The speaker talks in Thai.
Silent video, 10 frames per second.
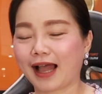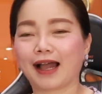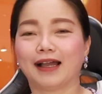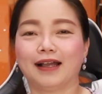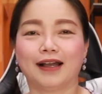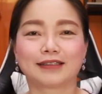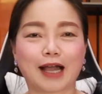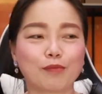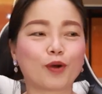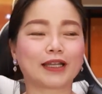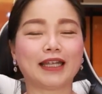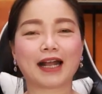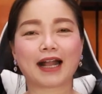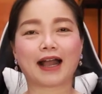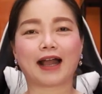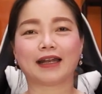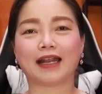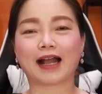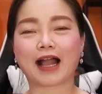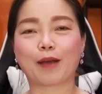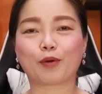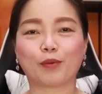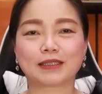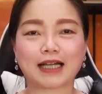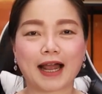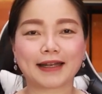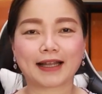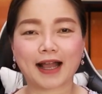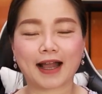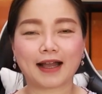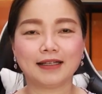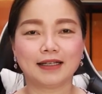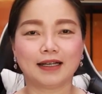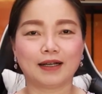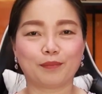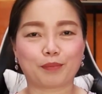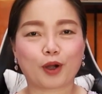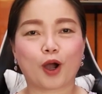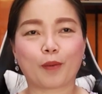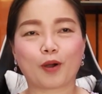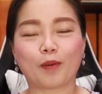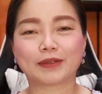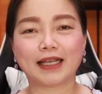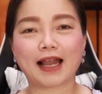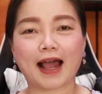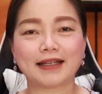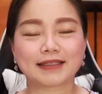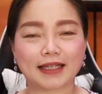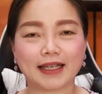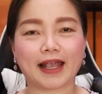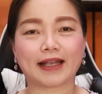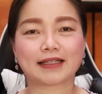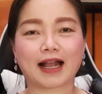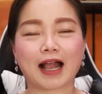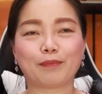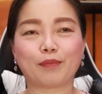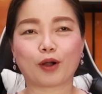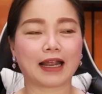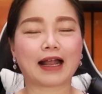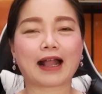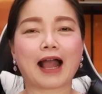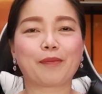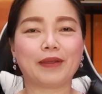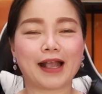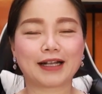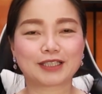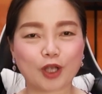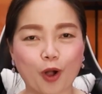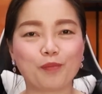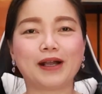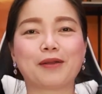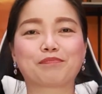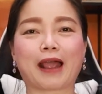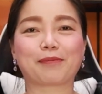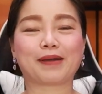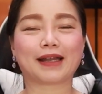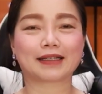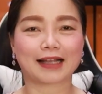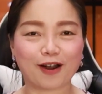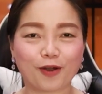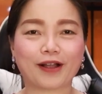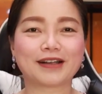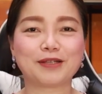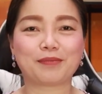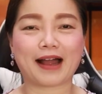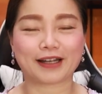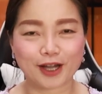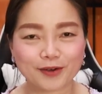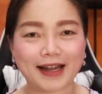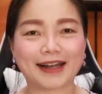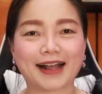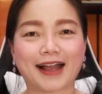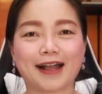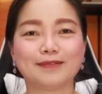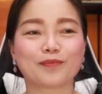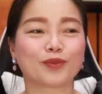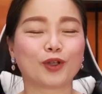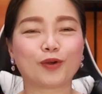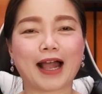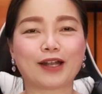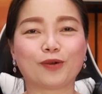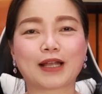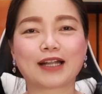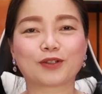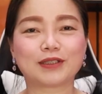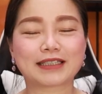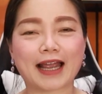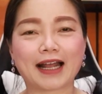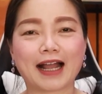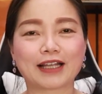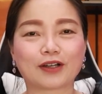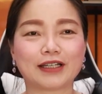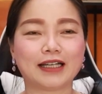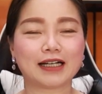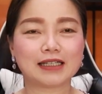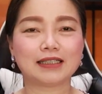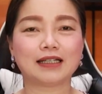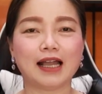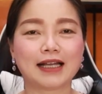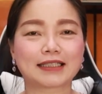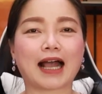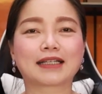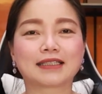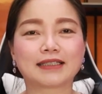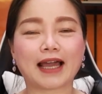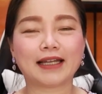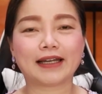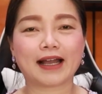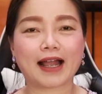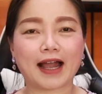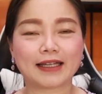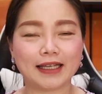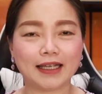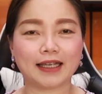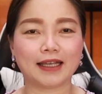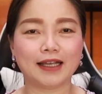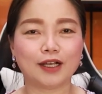ค่ะทั้งหมดนี้นะคะในราคาโปรโมชั่นนะคะประกอบคอมที่ร้าน CS นะคะในราคาเพียง 28,990 บาทเท่านั้นนะคะลูกค้าทุกท่านสนใจนะคะตอนนี้ก็คือสั่งซื้อได้เลยนะคะที่